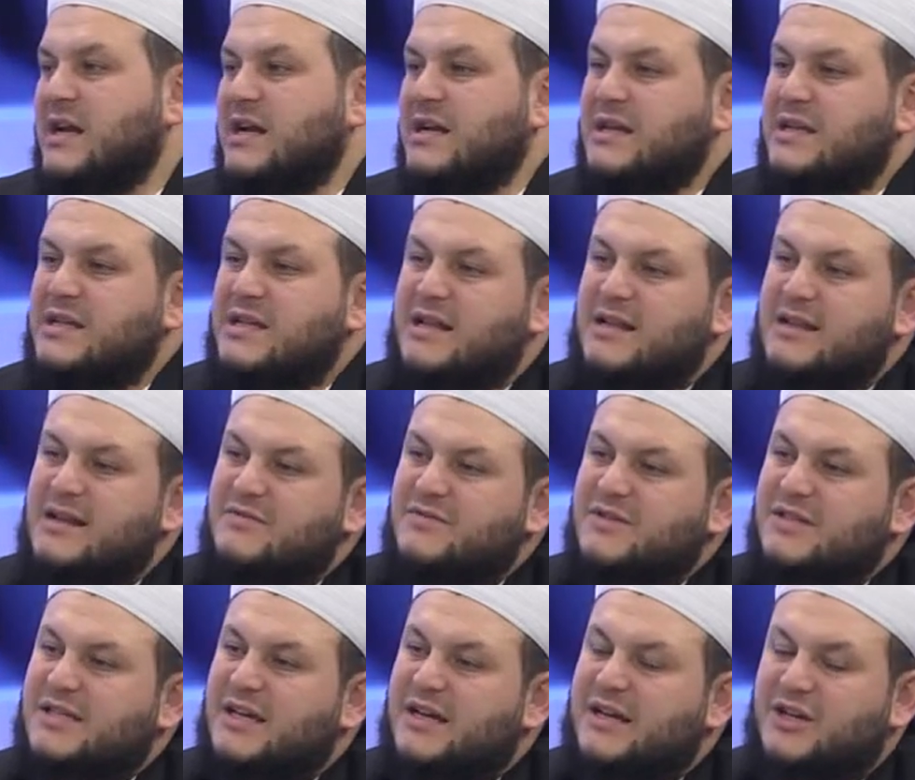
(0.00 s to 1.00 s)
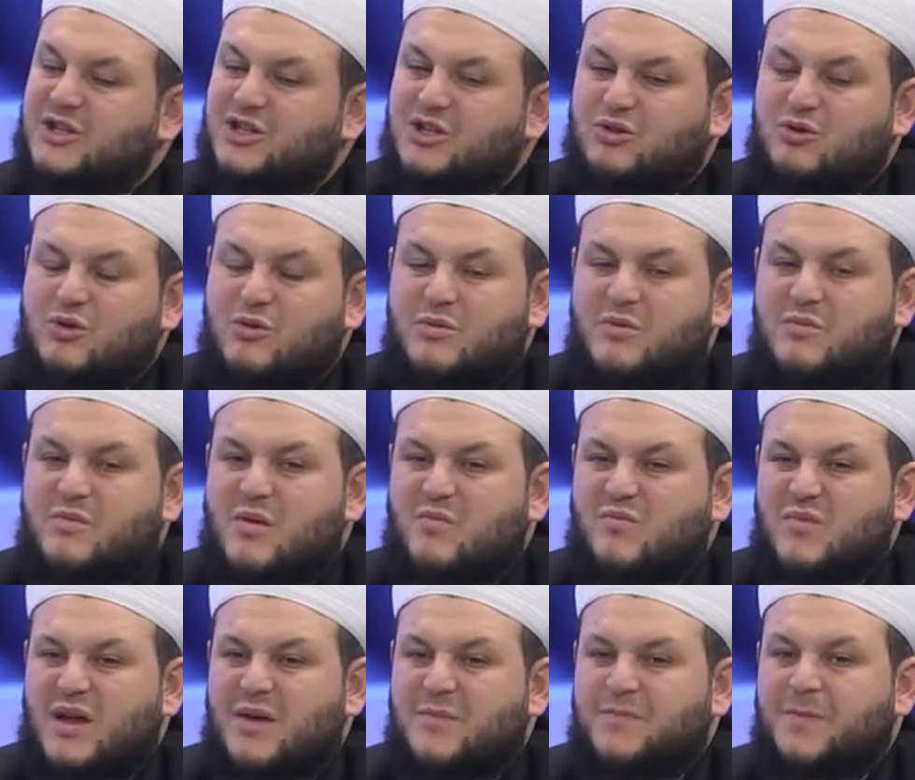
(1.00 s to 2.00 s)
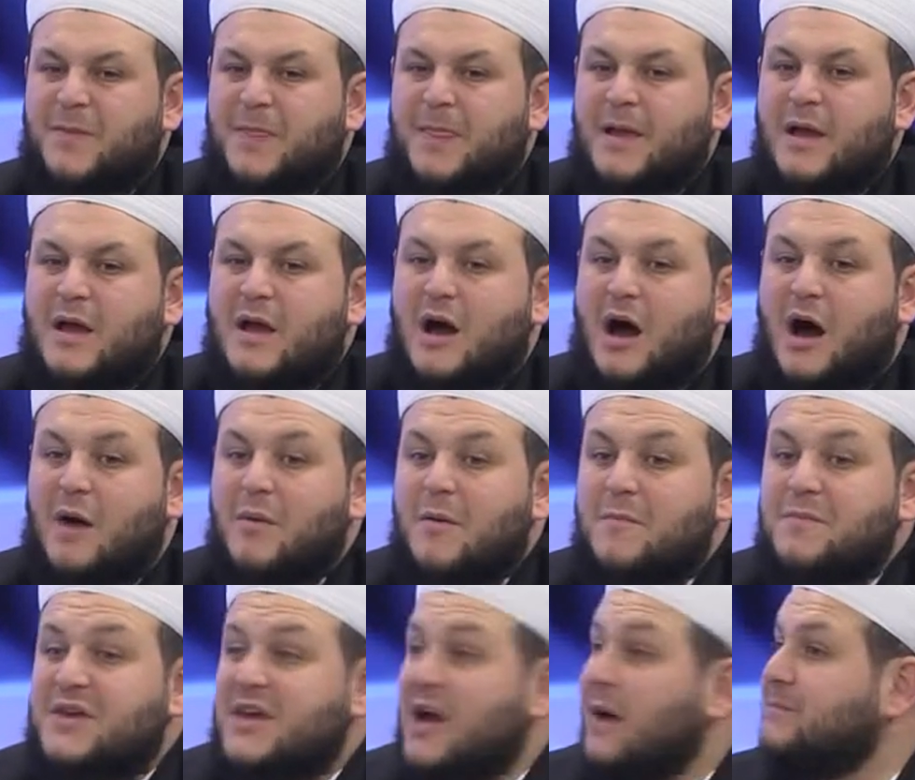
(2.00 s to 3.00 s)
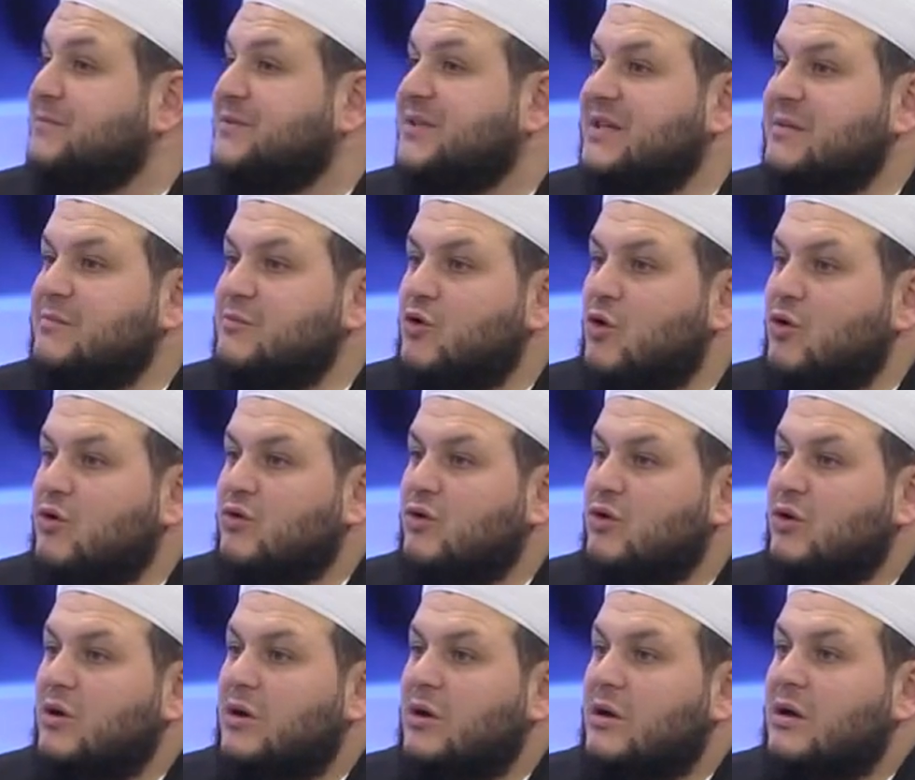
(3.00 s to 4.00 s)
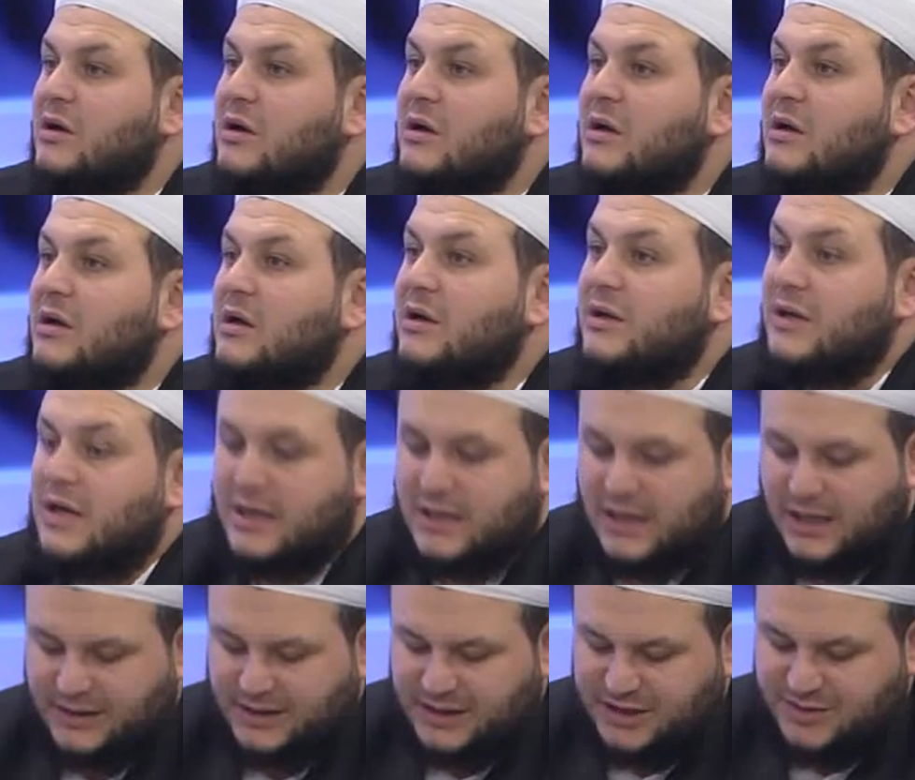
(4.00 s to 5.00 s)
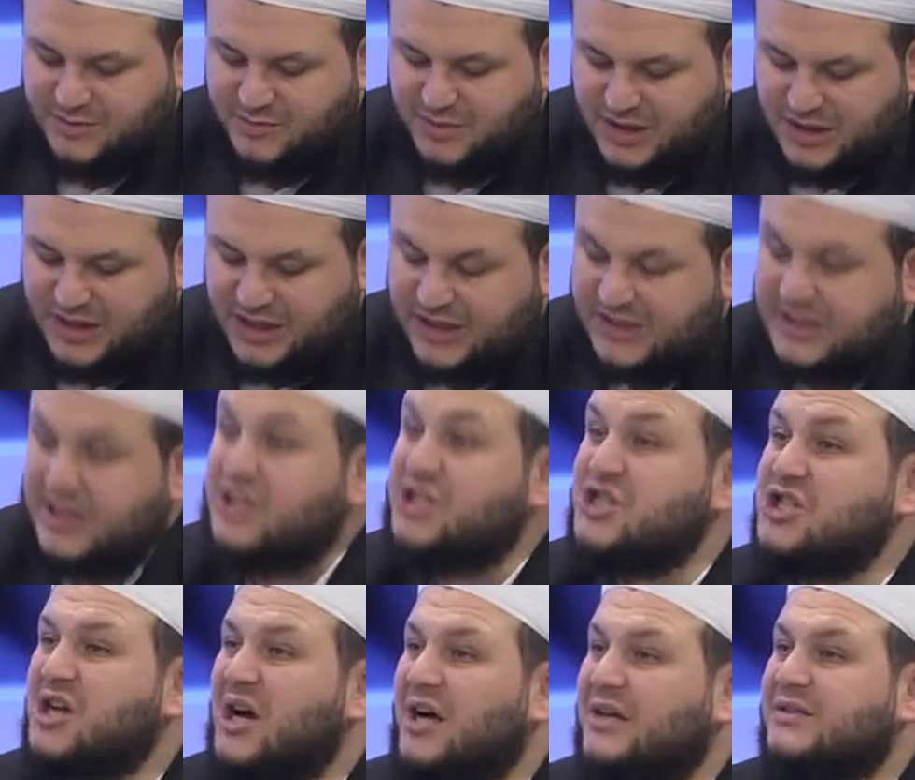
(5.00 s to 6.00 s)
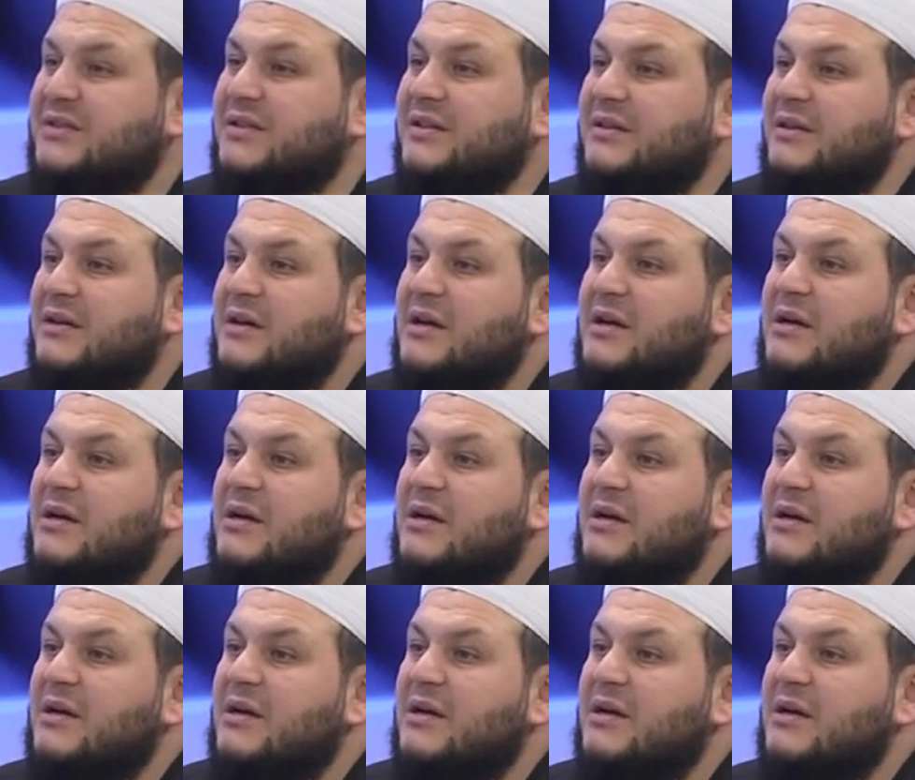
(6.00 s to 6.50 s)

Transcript: liderler vesaire açıklıyor bilmem ne. Ama bir yaptırım yok. Ya kardeşim bir yasa çıkartın.